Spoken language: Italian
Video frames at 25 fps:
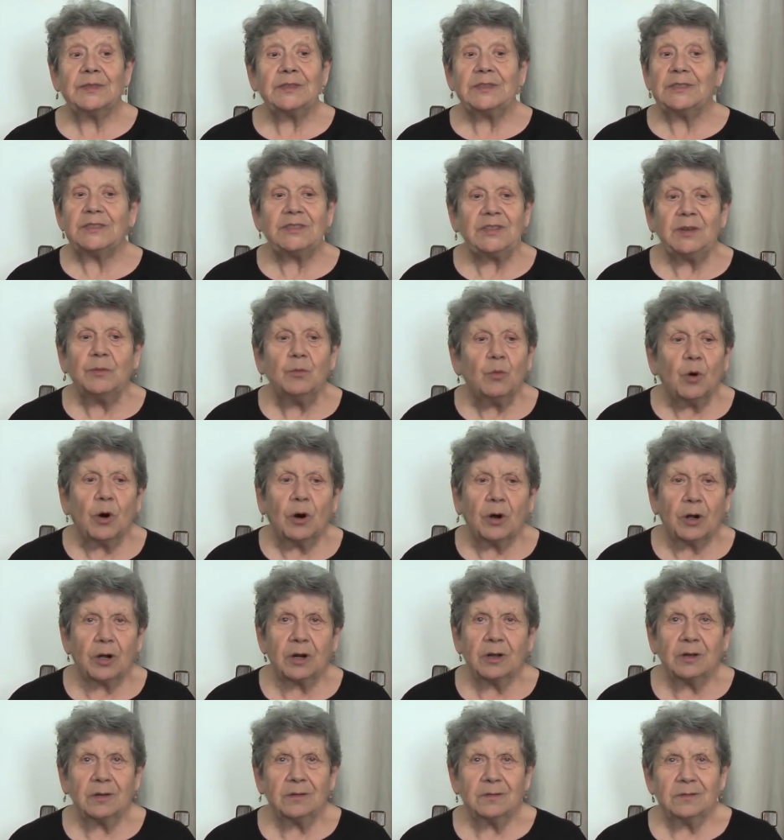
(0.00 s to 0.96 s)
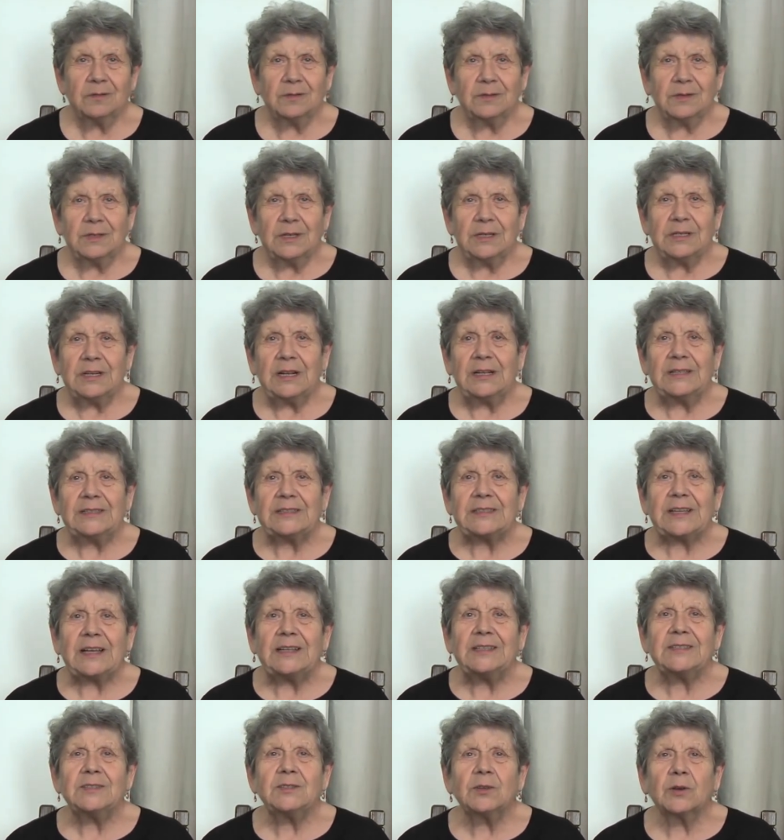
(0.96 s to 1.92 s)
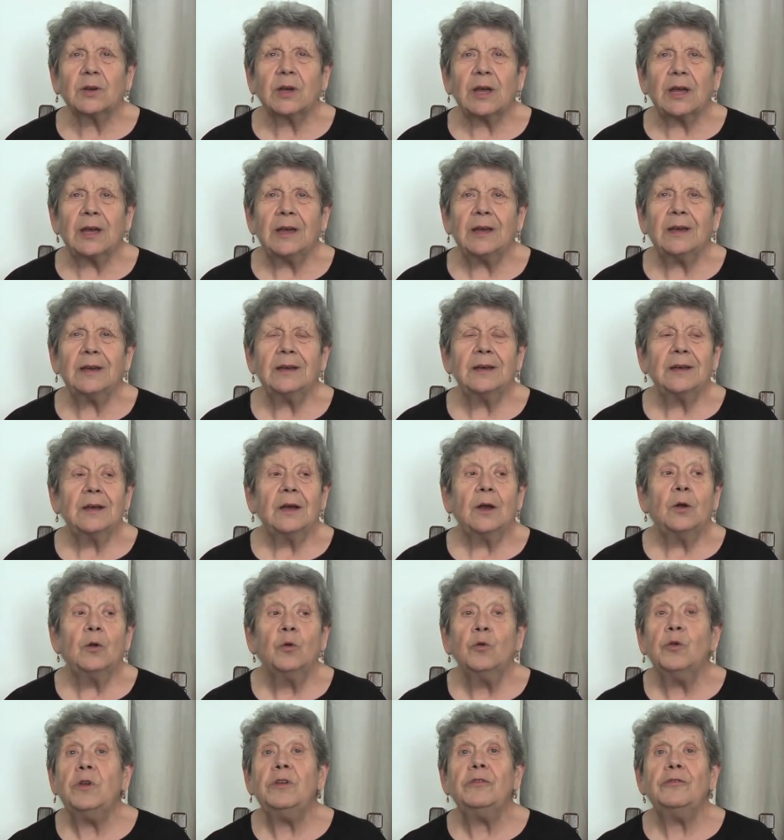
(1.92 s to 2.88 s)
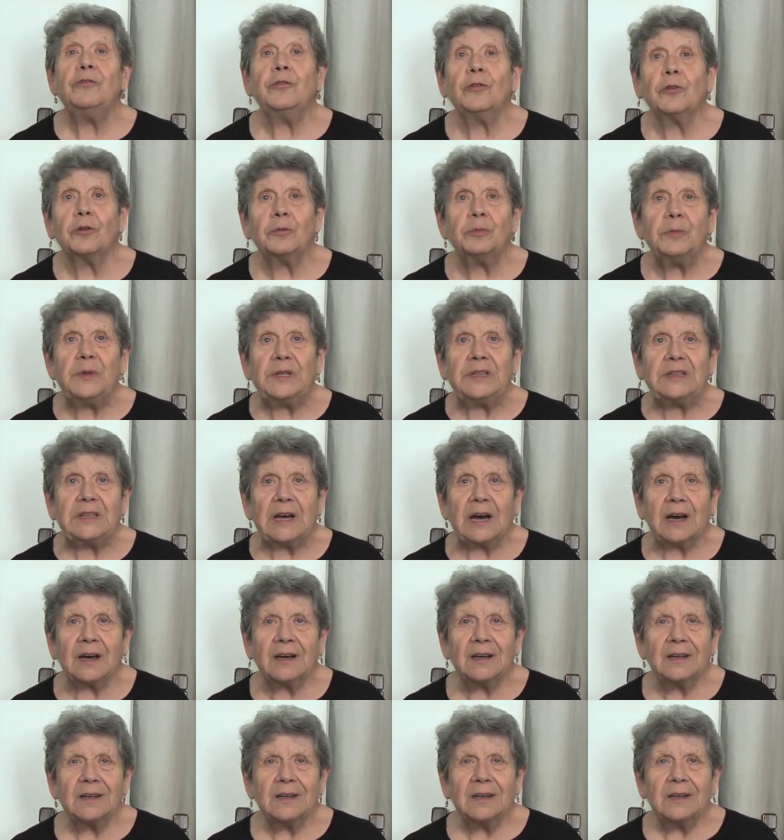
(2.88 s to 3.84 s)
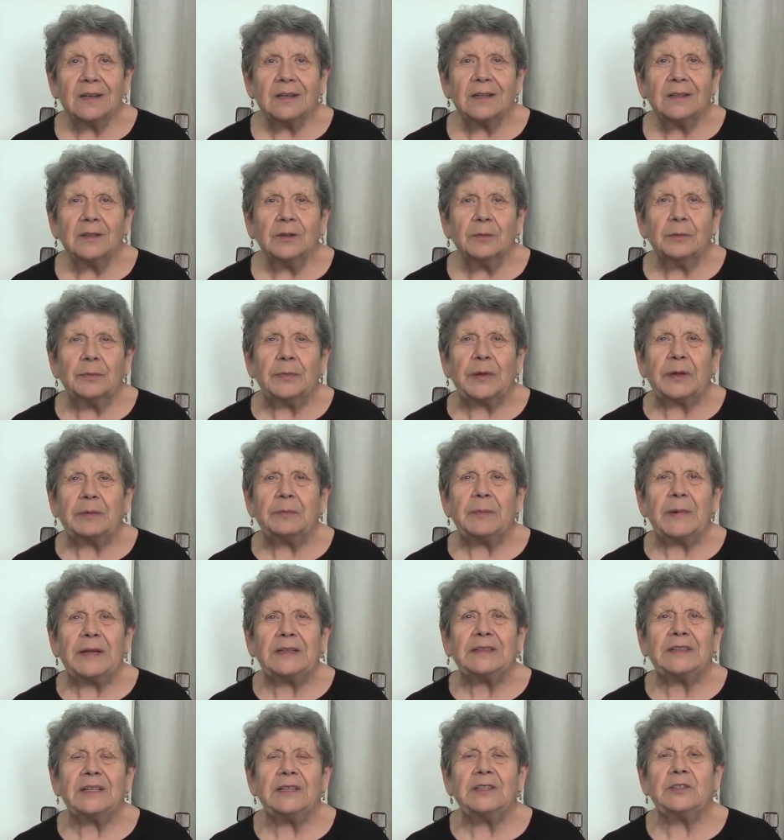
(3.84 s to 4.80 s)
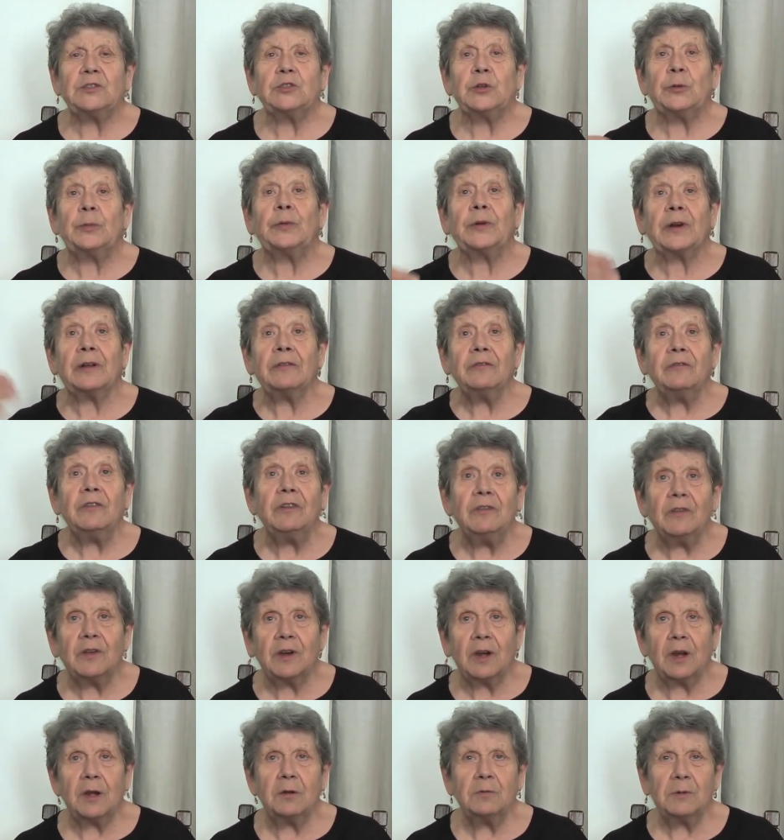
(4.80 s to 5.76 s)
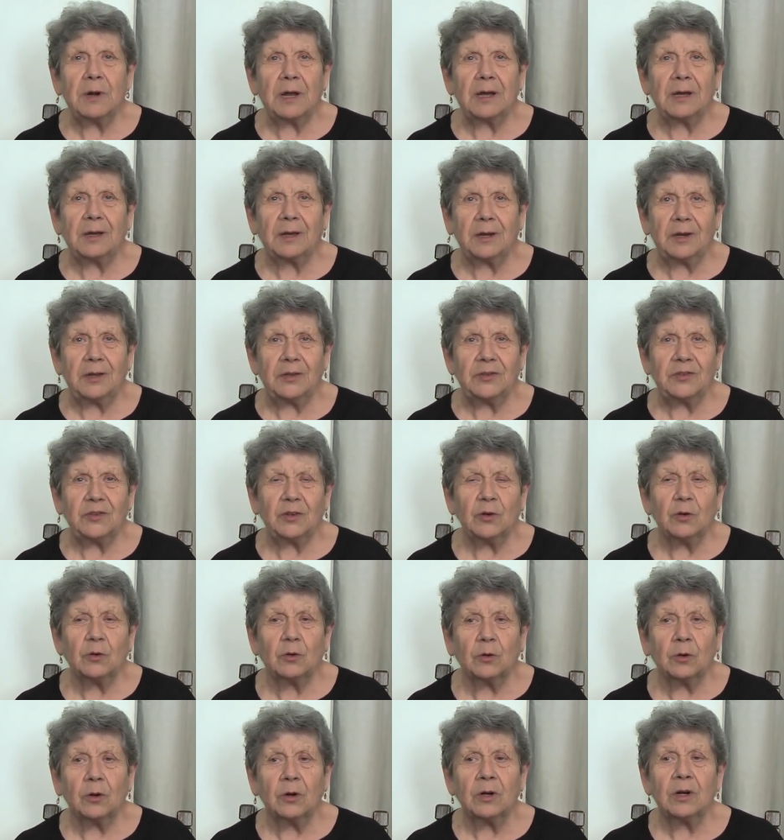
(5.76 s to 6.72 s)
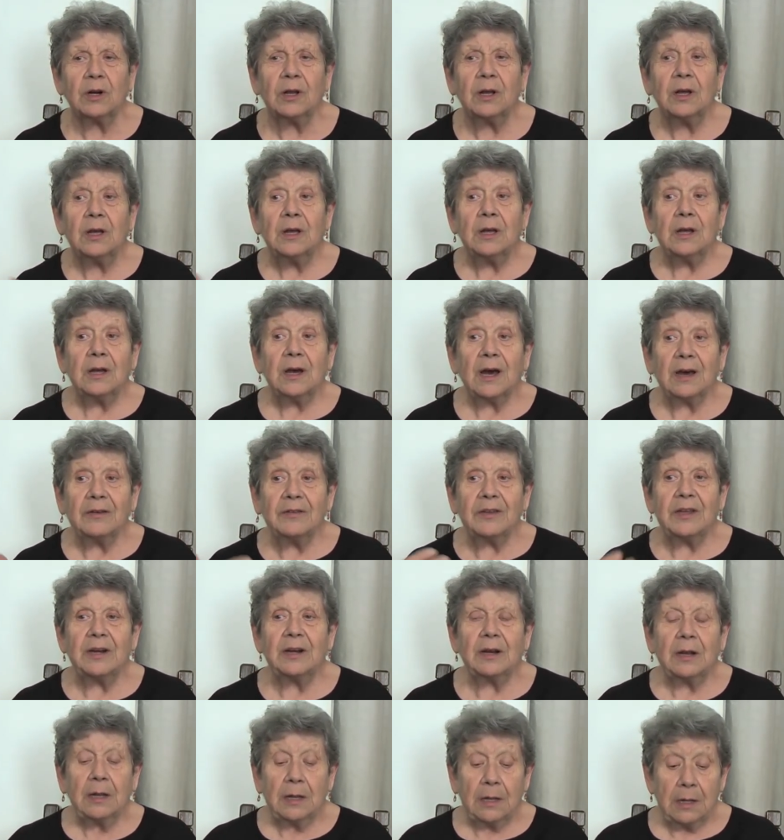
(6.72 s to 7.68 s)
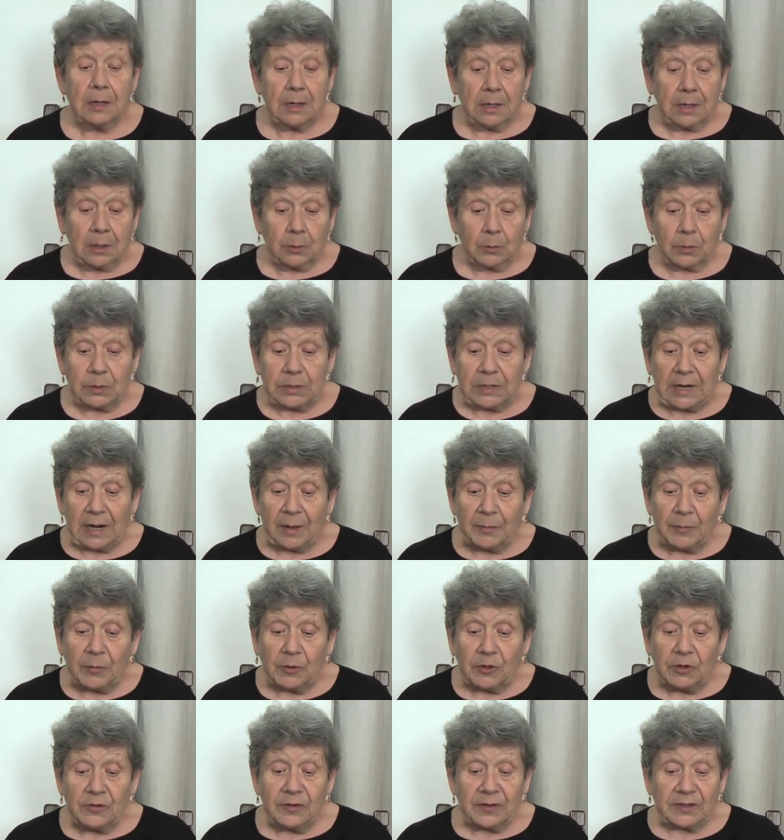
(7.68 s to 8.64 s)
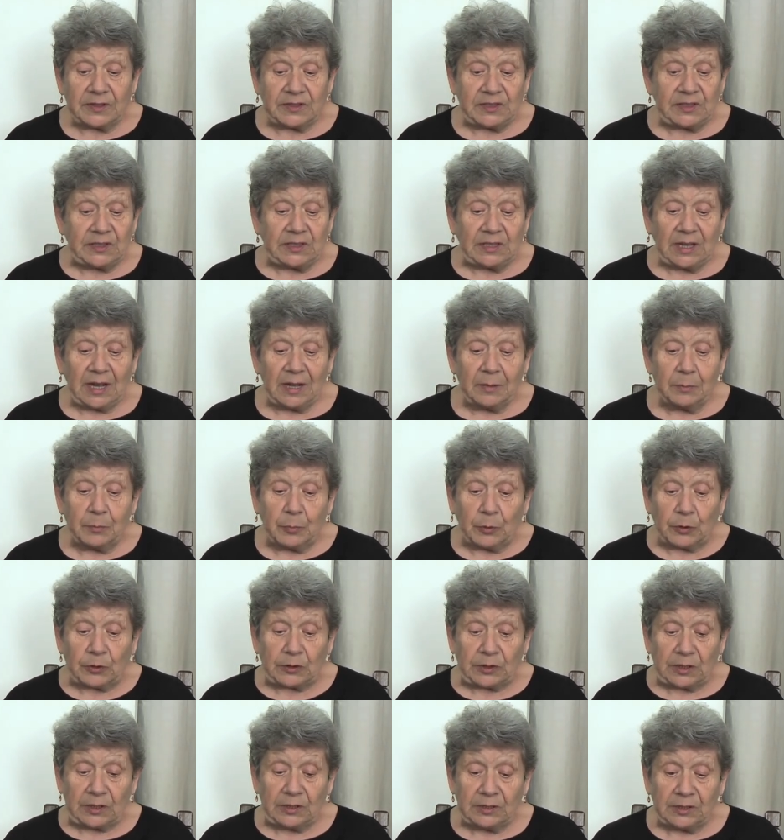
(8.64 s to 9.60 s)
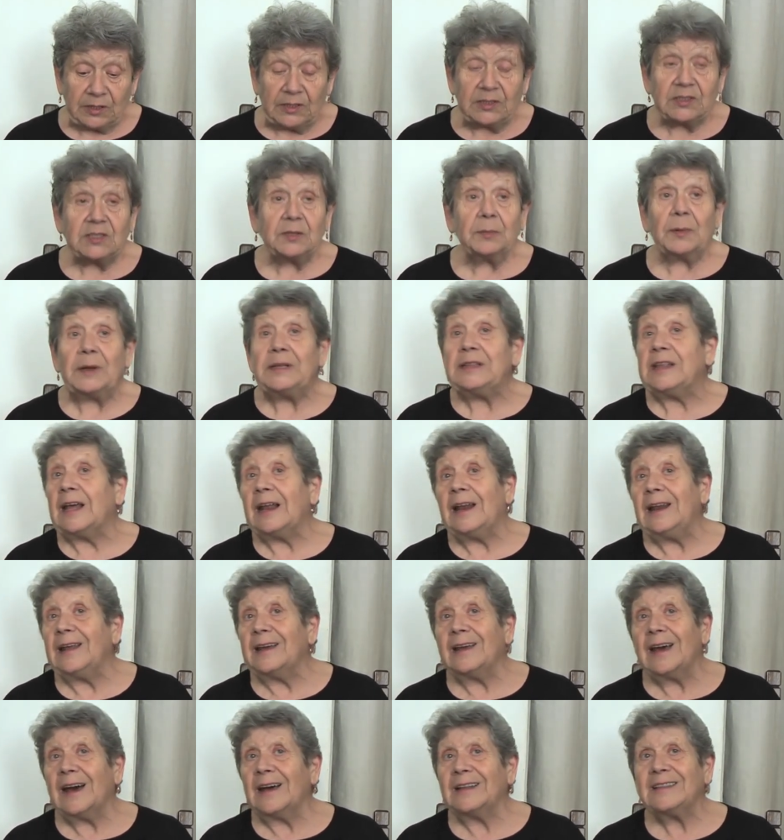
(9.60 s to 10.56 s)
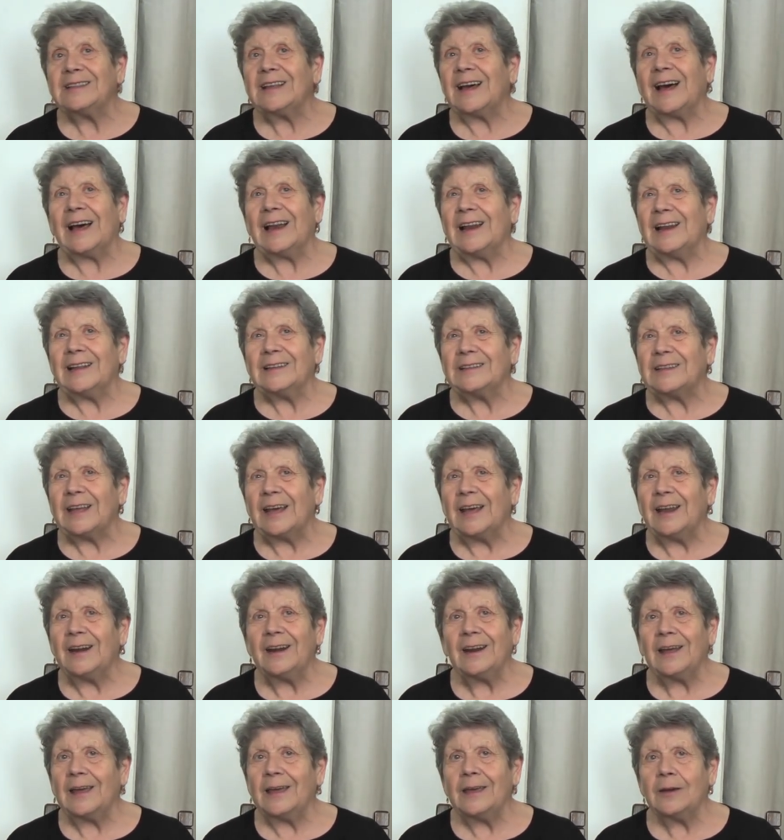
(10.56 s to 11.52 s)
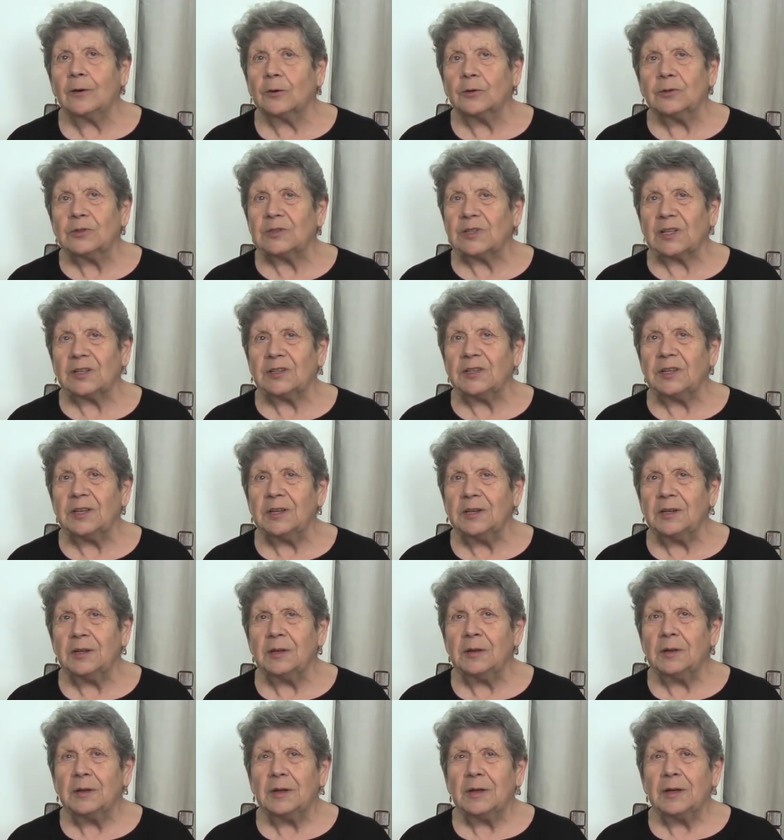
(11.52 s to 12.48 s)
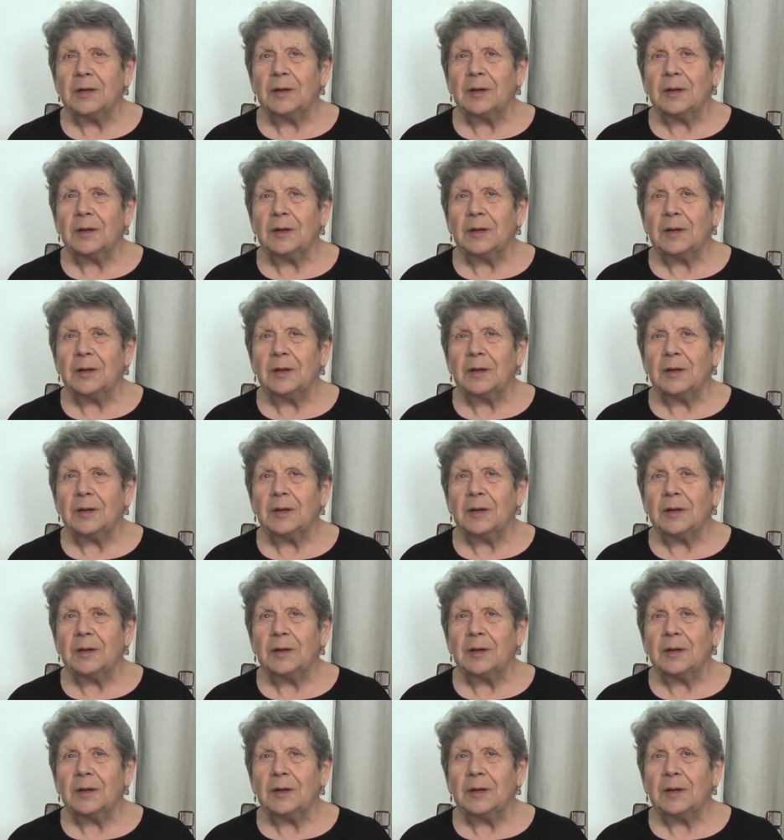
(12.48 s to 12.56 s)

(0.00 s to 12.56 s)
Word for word: si muore, nel senso che l'uniformità non permette di sopravvivere in una crisi, occorre avere quindi la biodiversità è importantissima ed è legata alla terra e ai contadini,